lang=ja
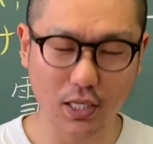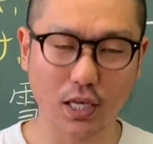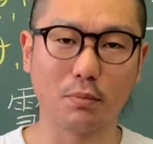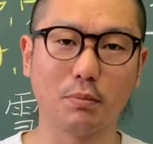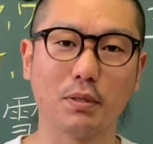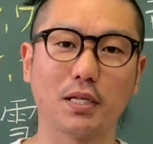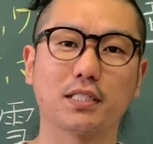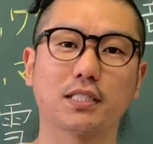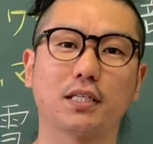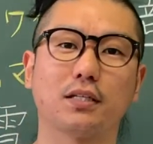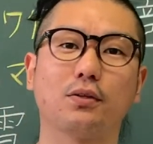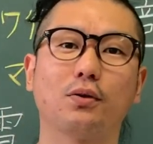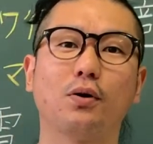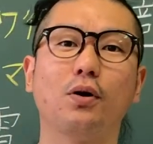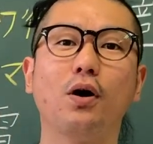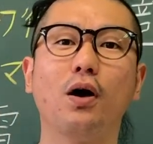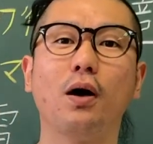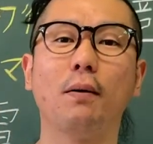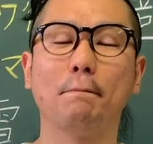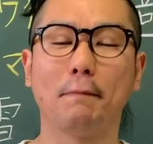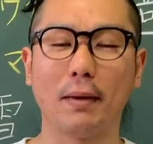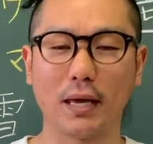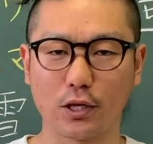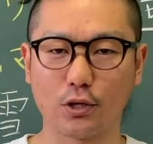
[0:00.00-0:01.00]
ぜひ皆さん
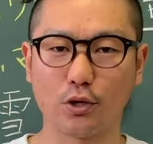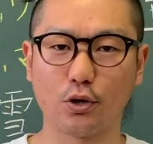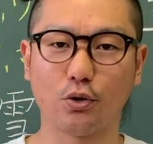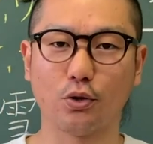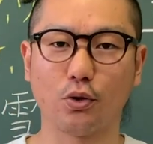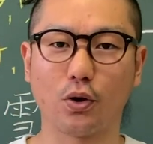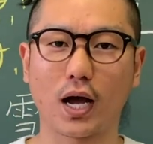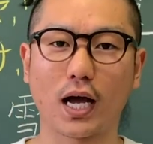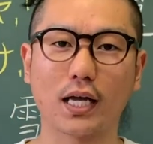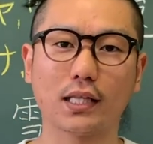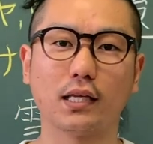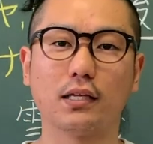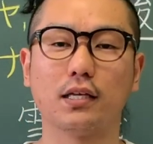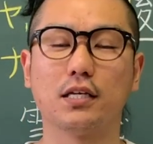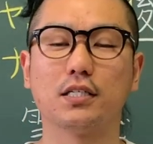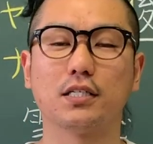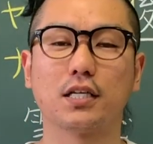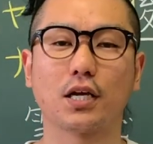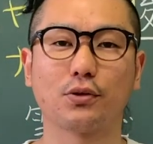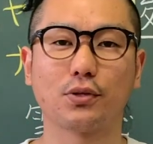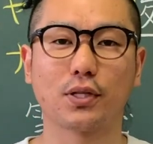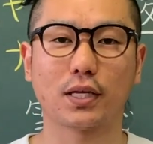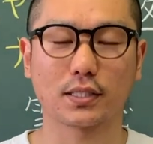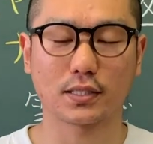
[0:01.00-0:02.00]
勉強の糧にし
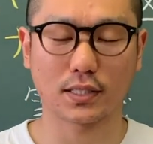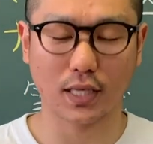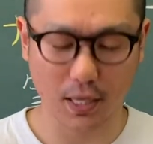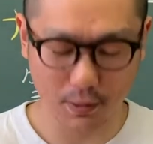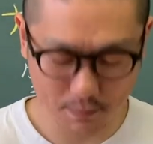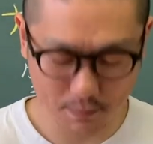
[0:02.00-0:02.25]
てください。